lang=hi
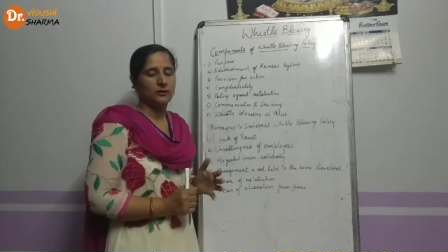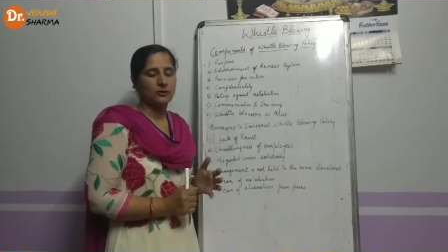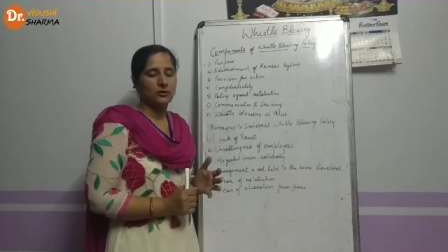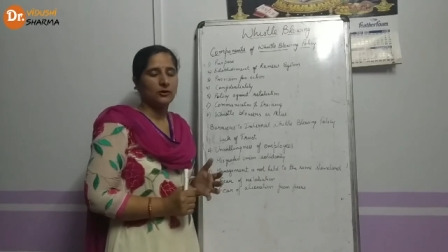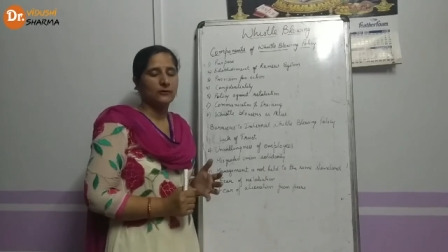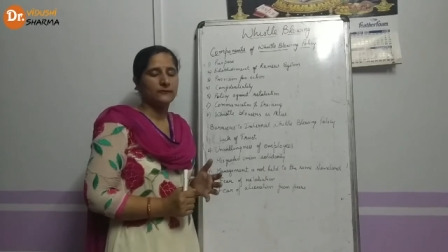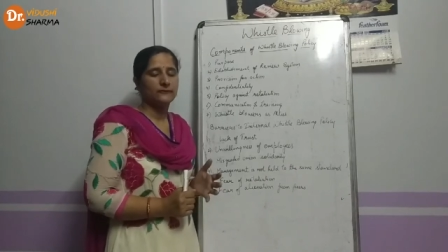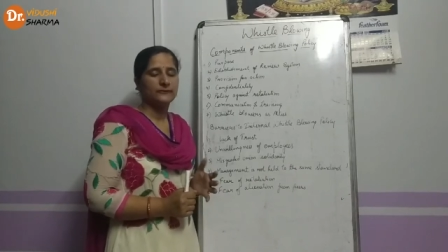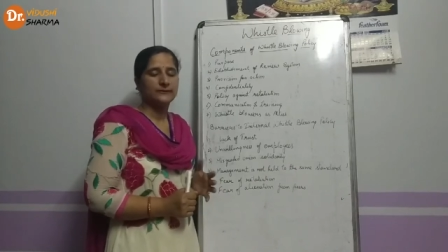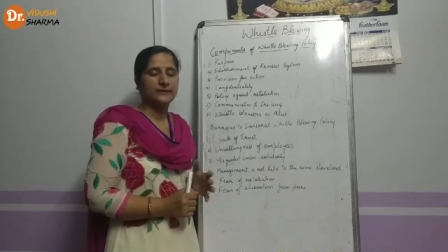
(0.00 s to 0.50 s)

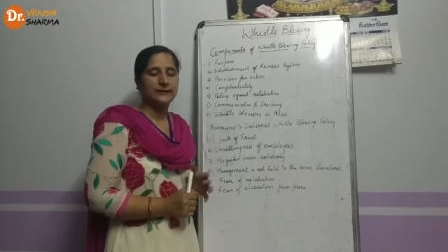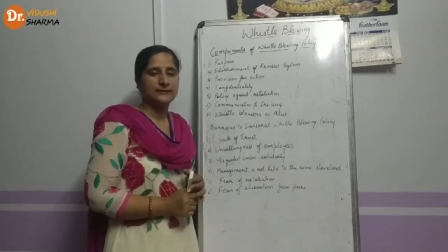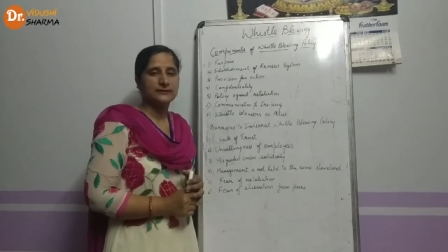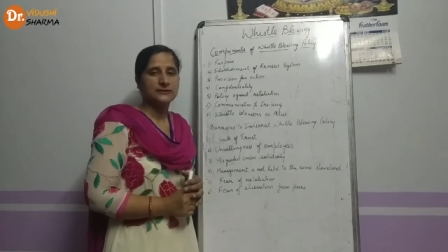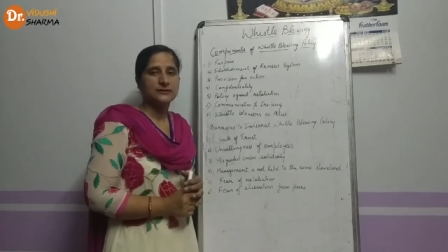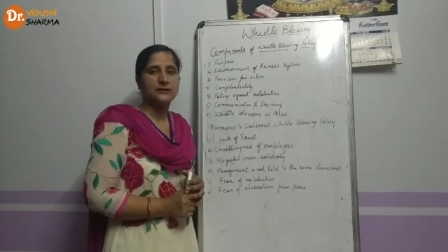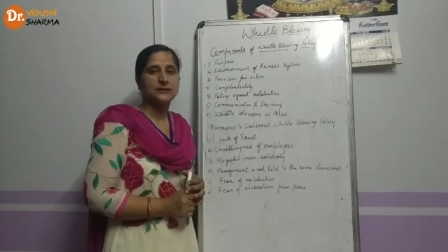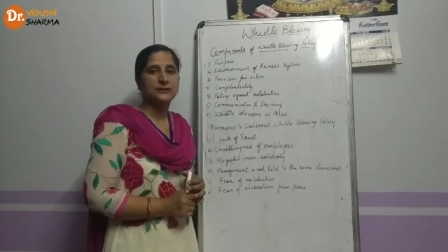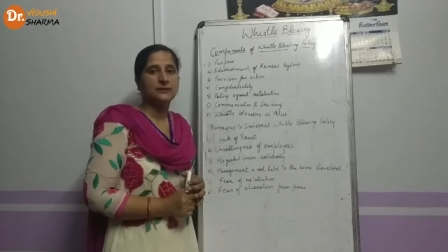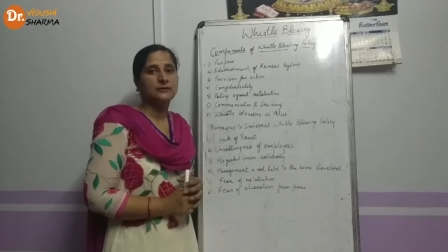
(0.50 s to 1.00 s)

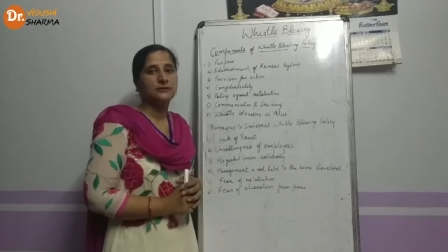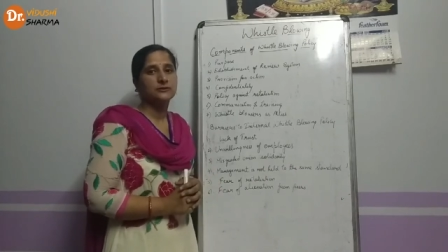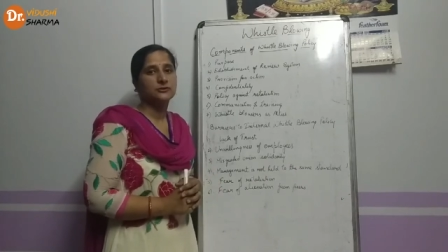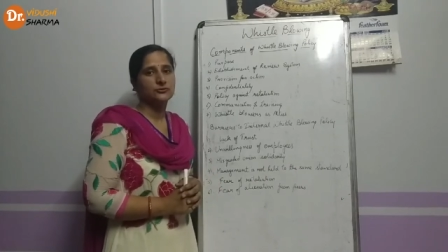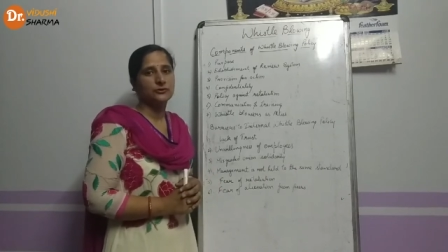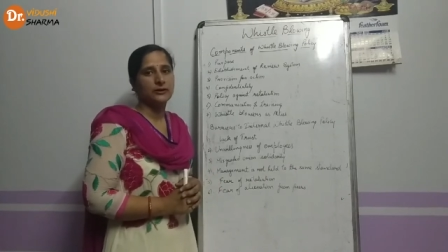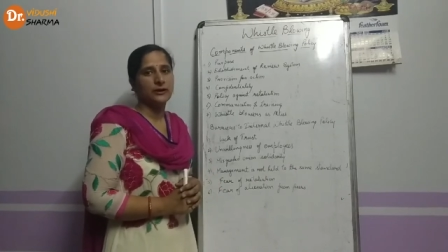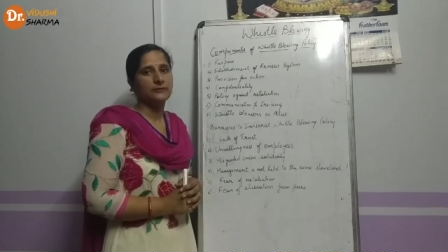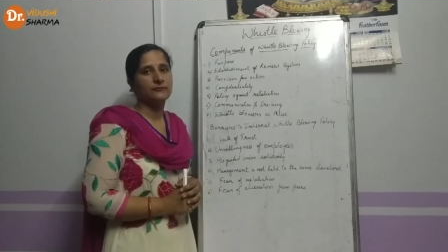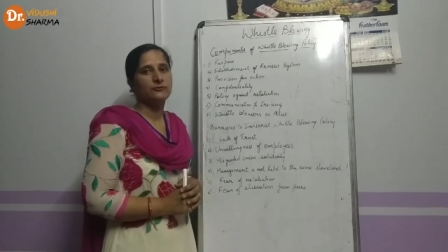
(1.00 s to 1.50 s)
कॉन्फिडेंशियल
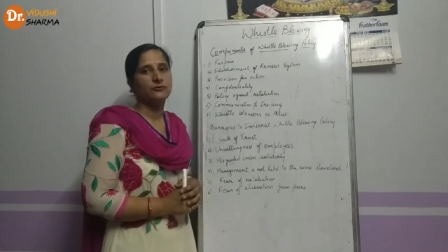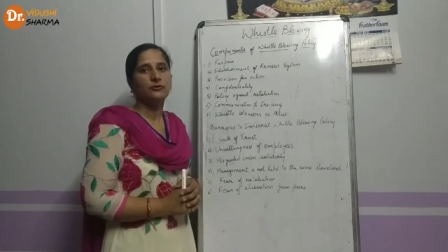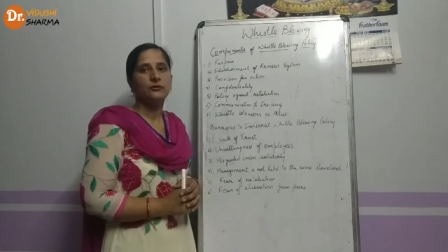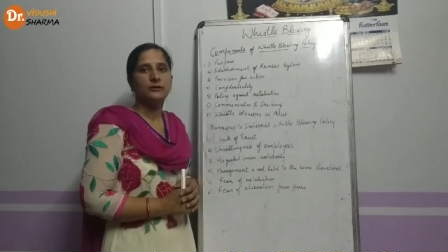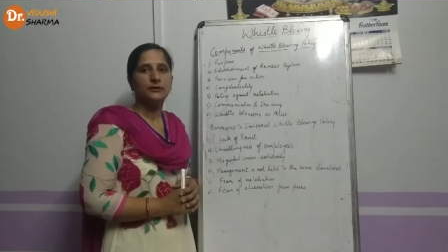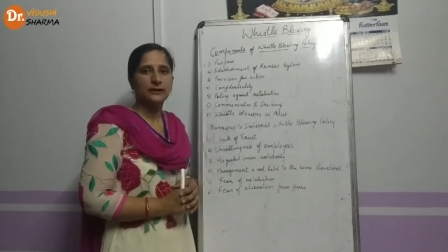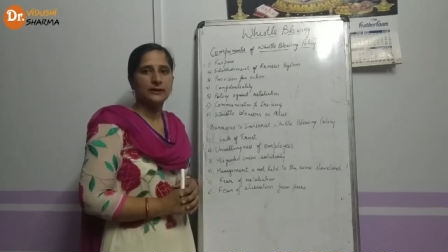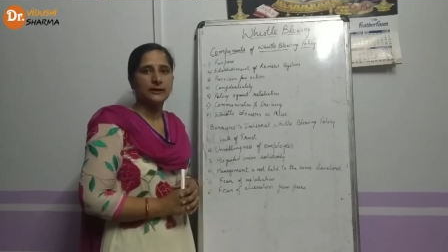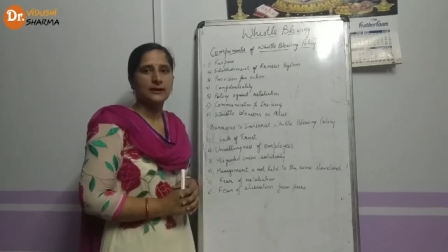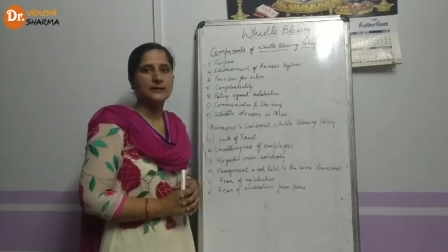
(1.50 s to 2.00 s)
जो है वो
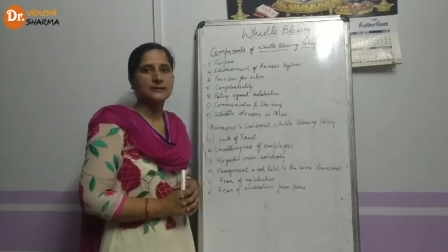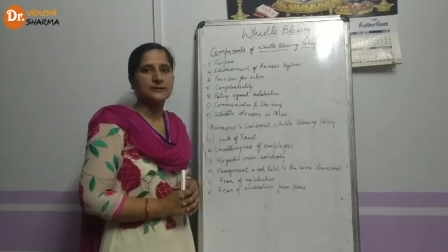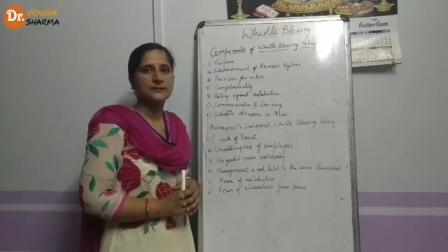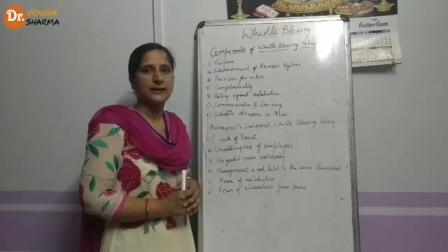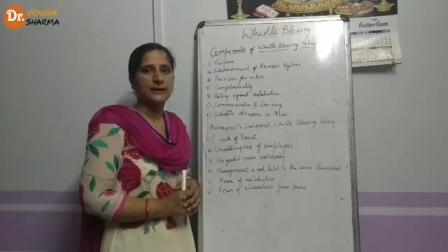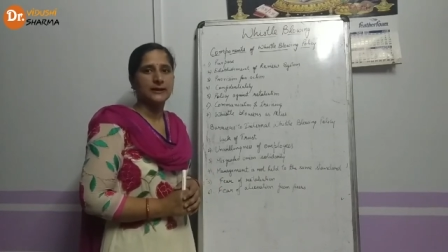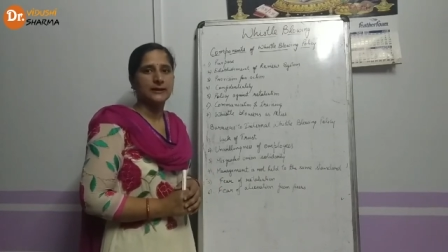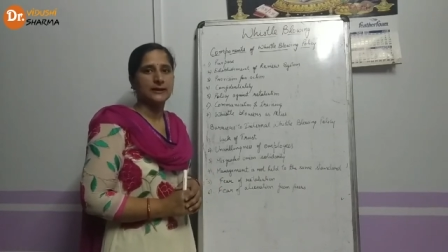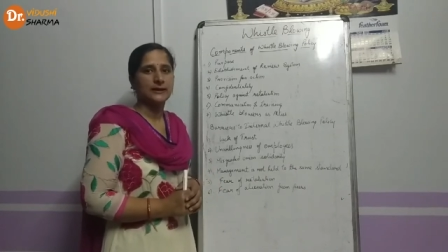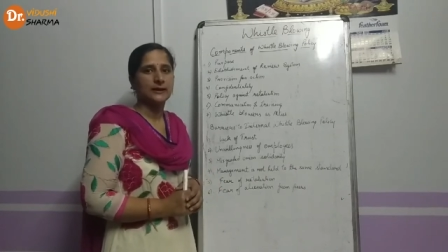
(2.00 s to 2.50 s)
रखा
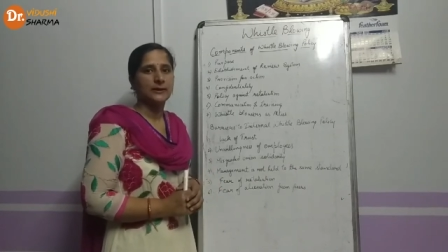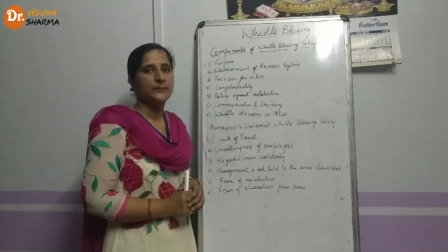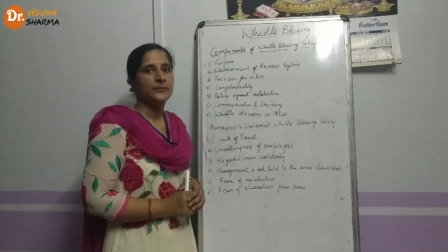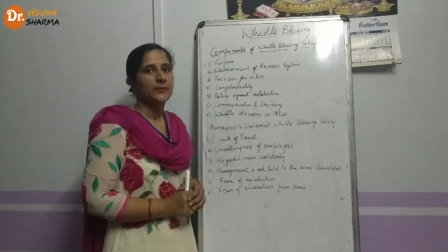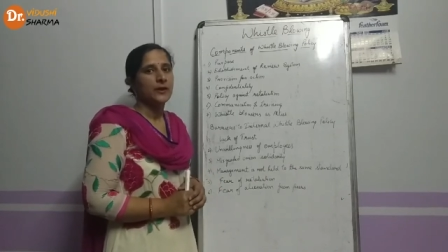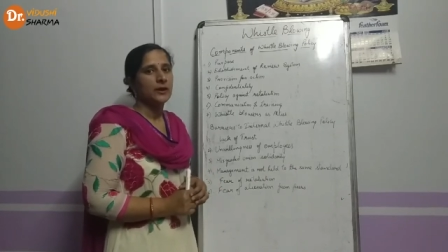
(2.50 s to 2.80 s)
जाएगा